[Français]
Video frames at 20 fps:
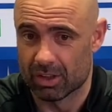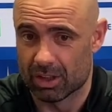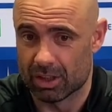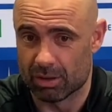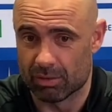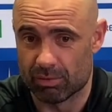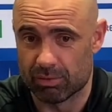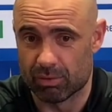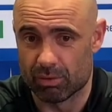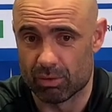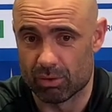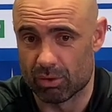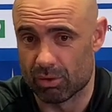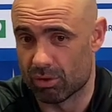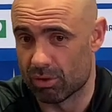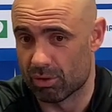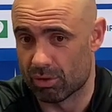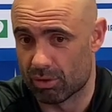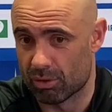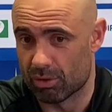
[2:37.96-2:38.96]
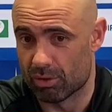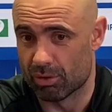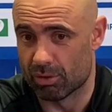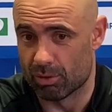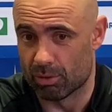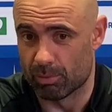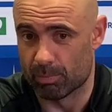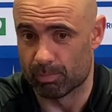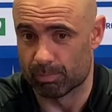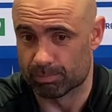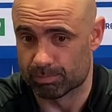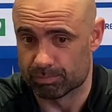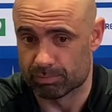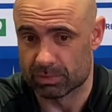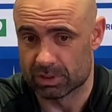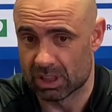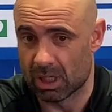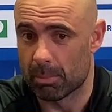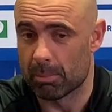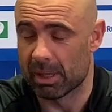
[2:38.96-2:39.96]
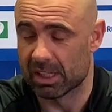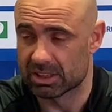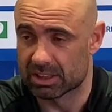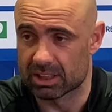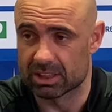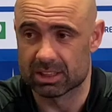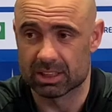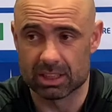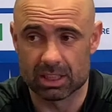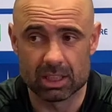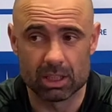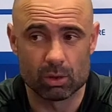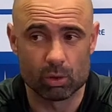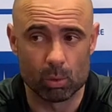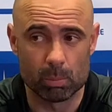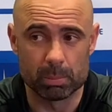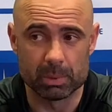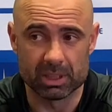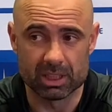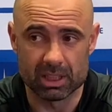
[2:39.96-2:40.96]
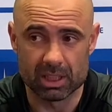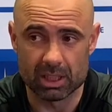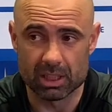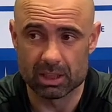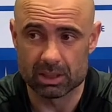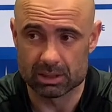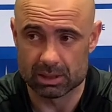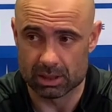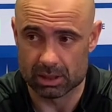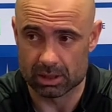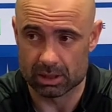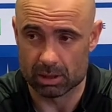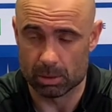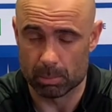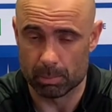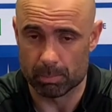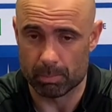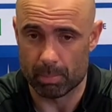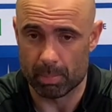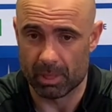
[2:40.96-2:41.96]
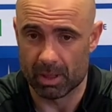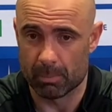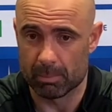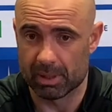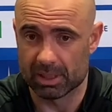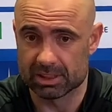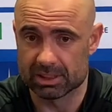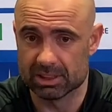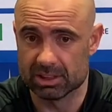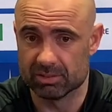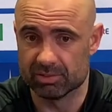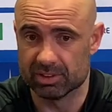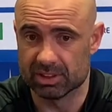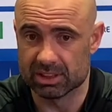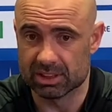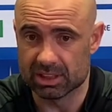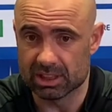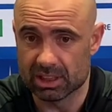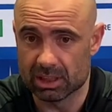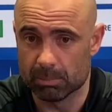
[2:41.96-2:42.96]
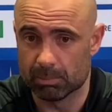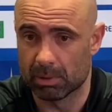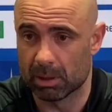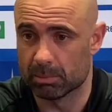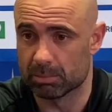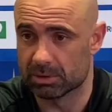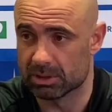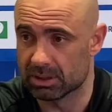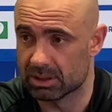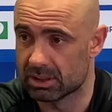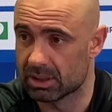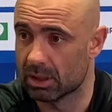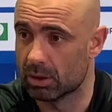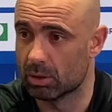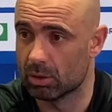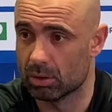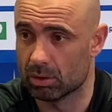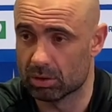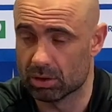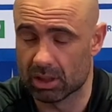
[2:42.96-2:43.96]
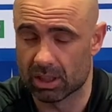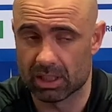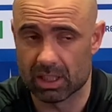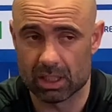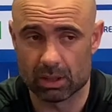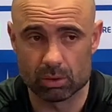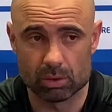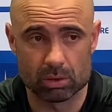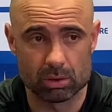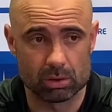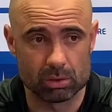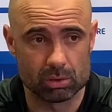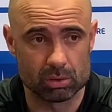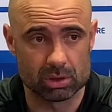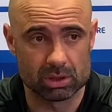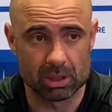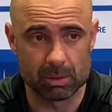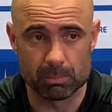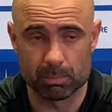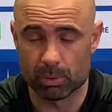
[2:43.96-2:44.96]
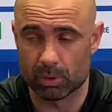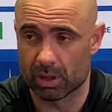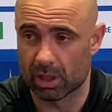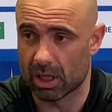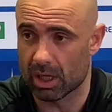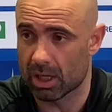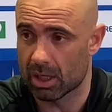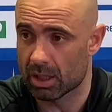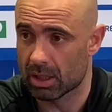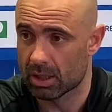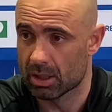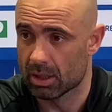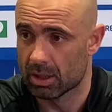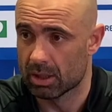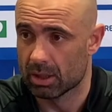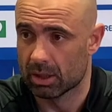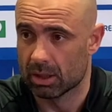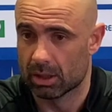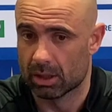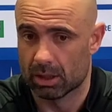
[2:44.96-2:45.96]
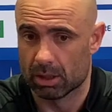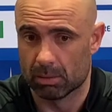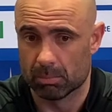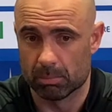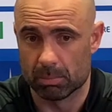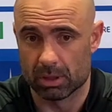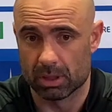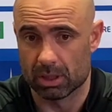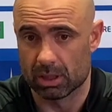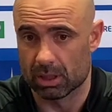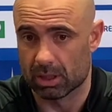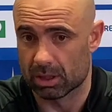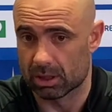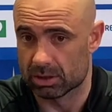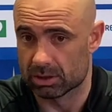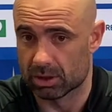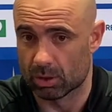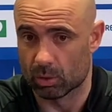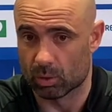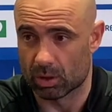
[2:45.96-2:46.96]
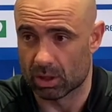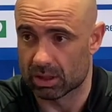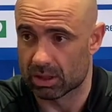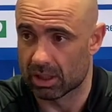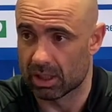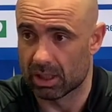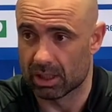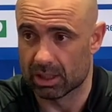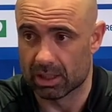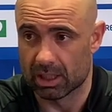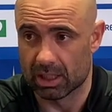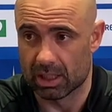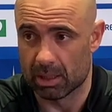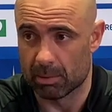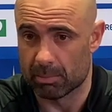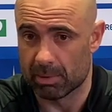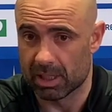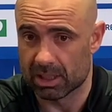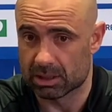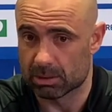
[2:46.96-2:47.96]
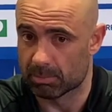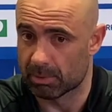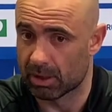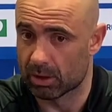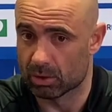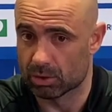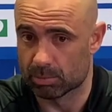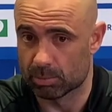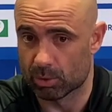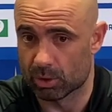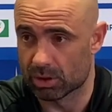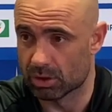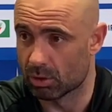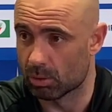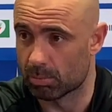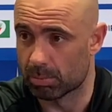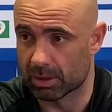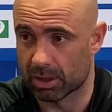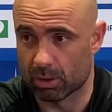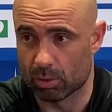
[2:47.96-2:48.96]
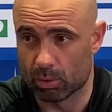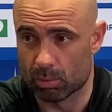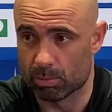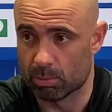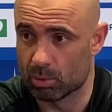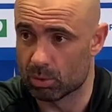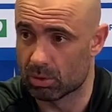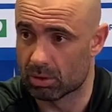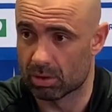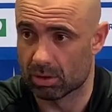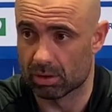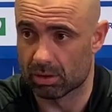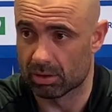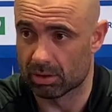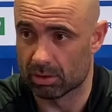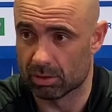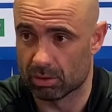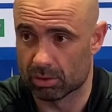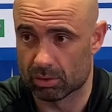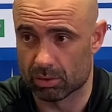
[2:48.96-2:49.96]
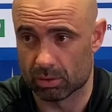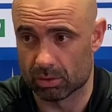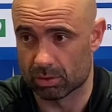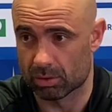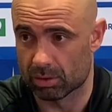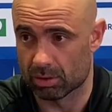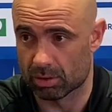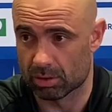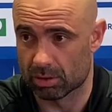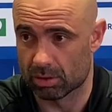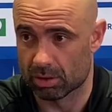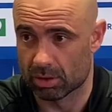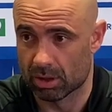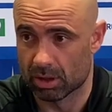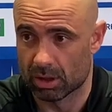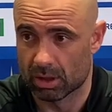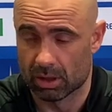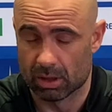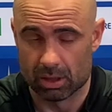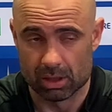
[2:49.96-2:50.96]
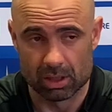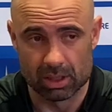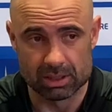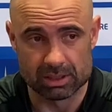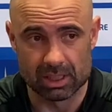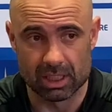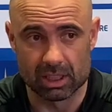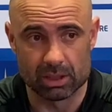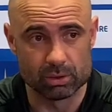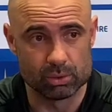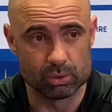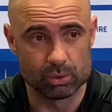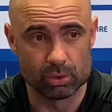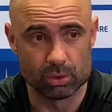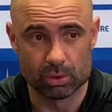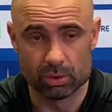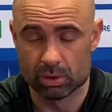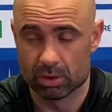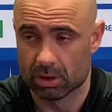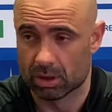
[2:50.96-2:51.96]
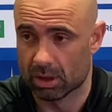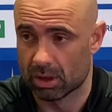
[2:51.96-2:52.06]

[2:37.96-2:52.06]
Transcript: il faut. C'est un match assez compliqué, c'est un, match difficile, même si c'est le, dernier de, championnat. Mais euh, j'ai regardé les derniers matchs. Malheureusement, ils ont pris deux buts euh, autant de les arrêts de jeu